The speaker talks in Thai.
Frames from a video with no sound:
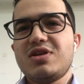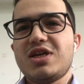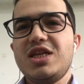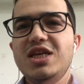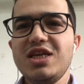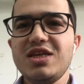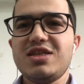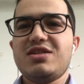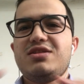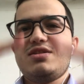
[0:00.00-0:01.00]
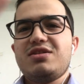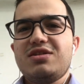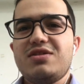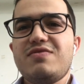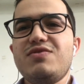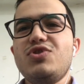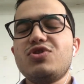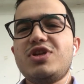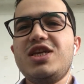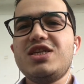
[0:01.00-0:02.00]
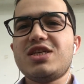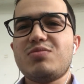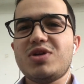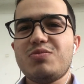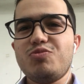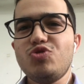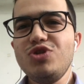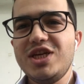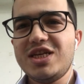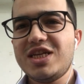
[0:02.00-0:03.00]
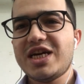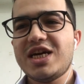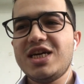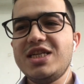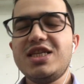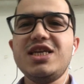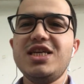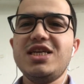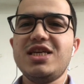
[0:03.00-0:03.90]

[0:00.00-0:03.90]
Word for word: อันนี้วิดีโอนี้สำหรับผู้หญิงไทยที่